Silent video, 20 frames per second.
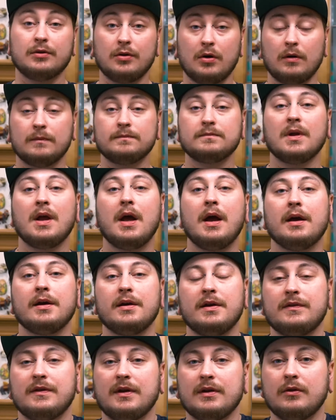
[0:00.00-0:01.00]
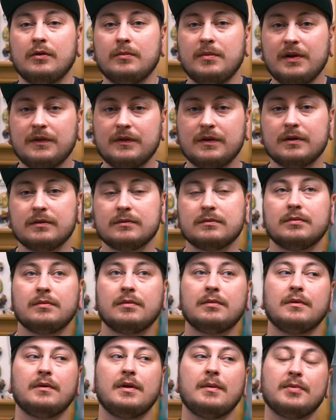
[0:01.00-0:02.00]
Но есть одно место
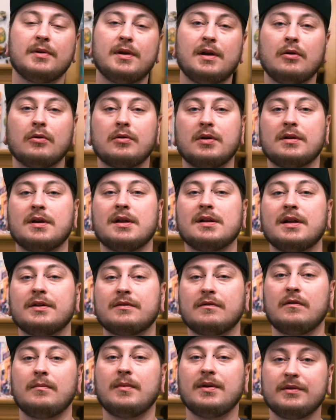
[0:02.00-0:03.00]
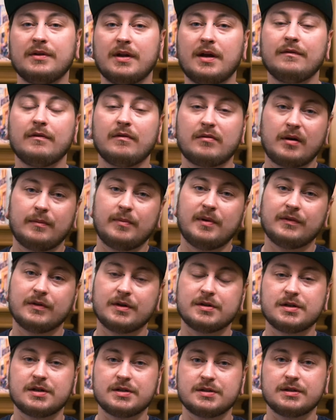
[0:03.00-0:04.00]
неподалеку от Галатского моста в
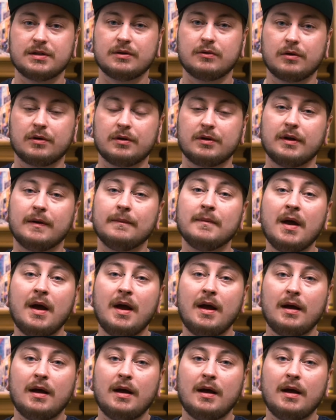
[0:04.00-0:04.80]
европейской части города,